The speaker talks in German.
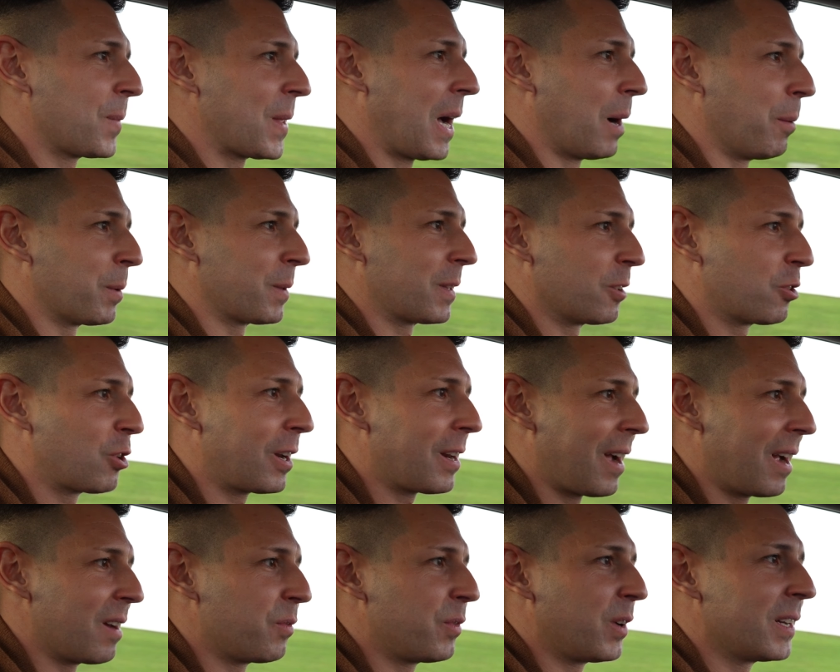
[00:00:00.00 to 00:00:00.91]
Aber es ist halt
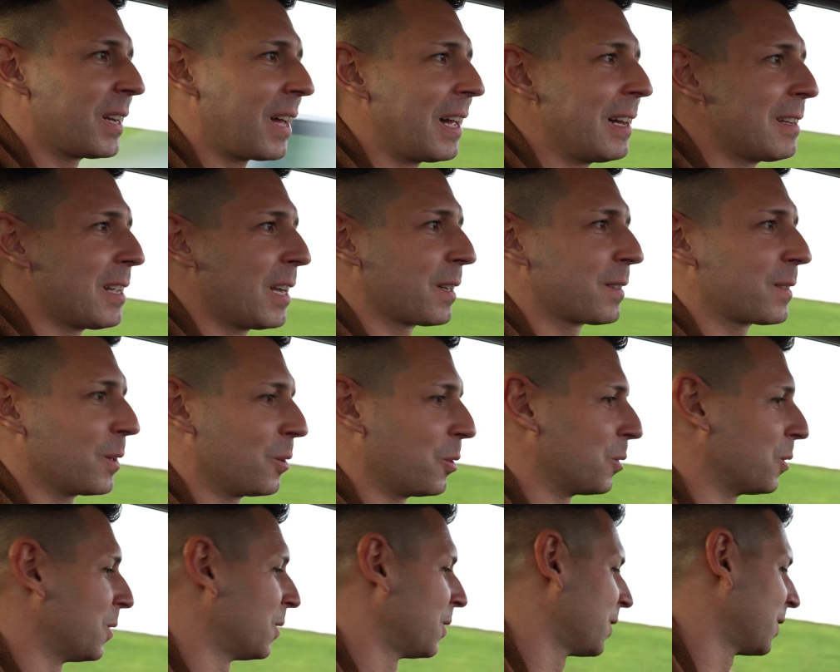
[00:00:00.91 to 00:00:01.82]
einfach ein
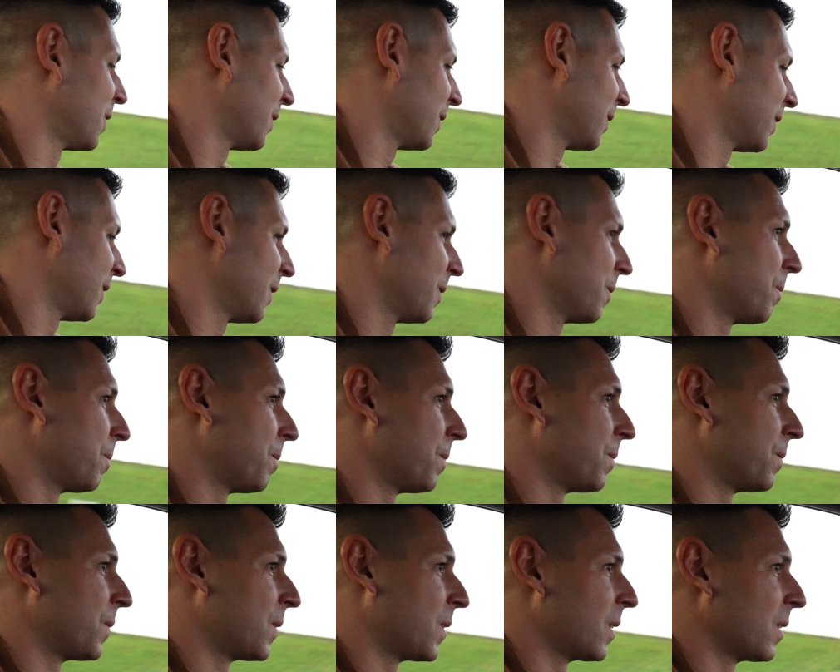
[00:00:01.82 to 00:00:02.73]
Alltagsauto.
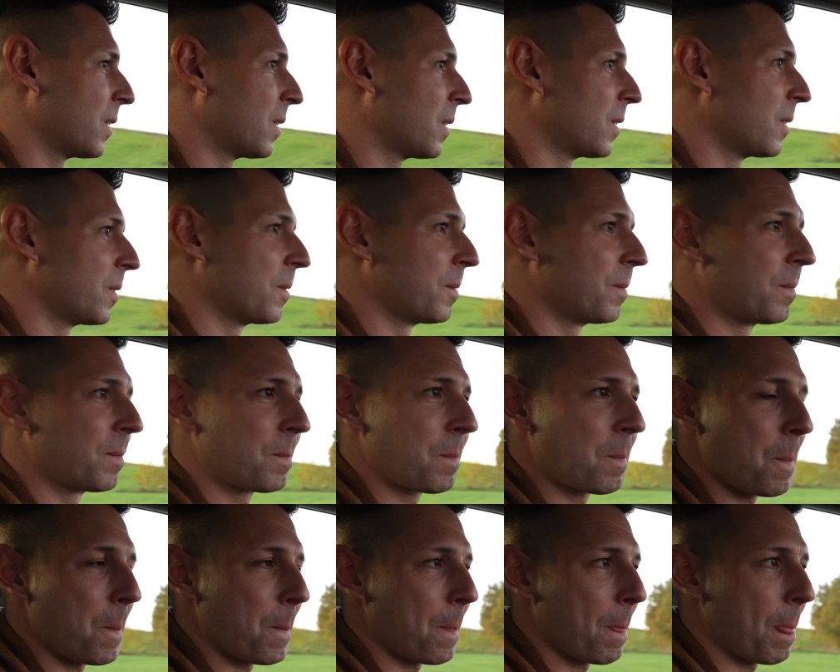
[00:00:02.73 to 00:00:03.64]
Es war halt auch die
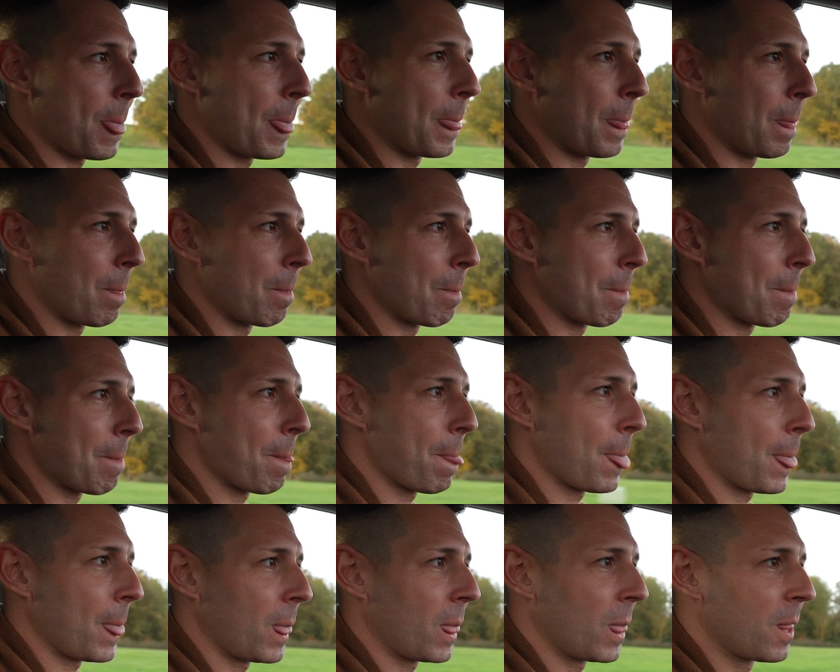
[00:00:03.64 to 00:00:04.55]
damalige Zeit, da war noch
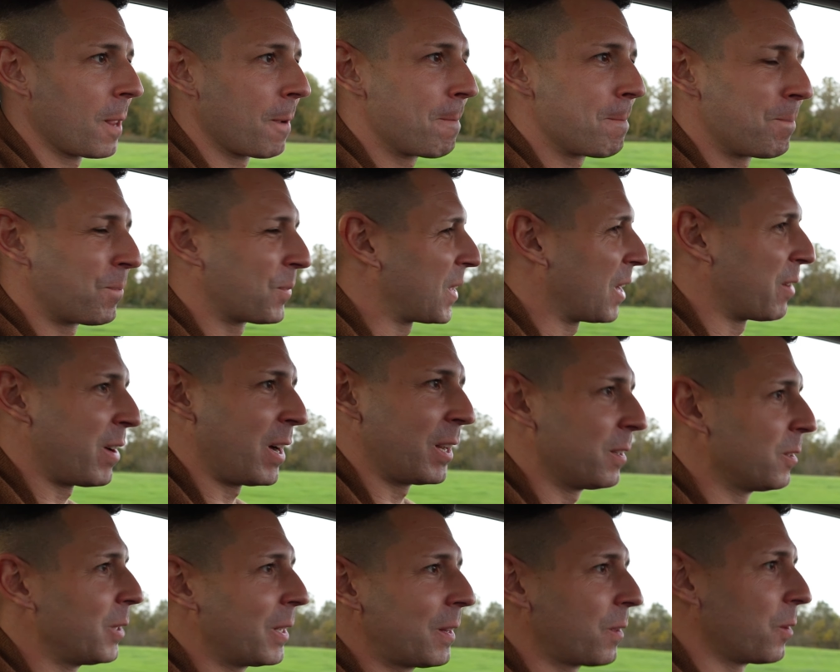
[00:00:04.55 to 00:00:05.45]
nicht alles so Da war
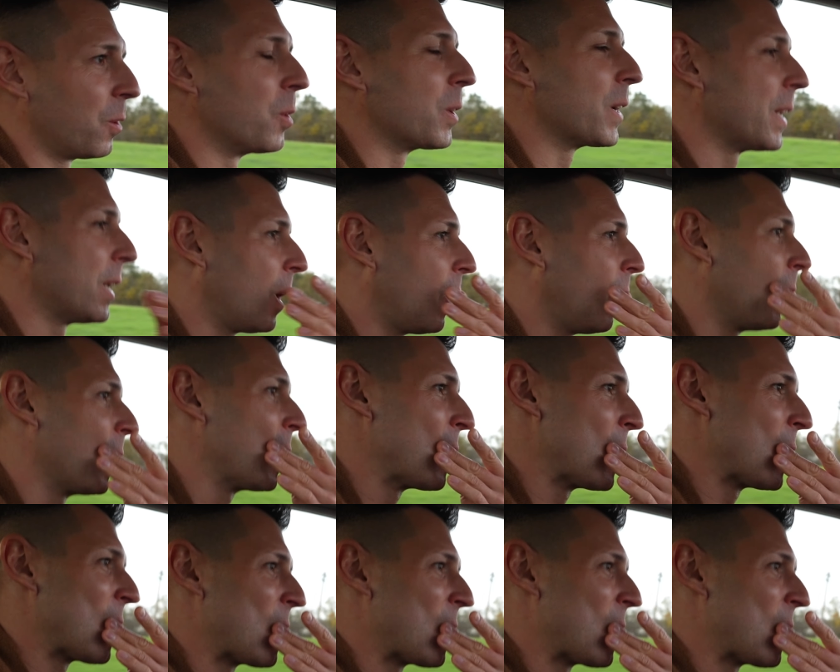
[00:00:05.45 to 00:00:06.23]
noch nicht straff. so, genau.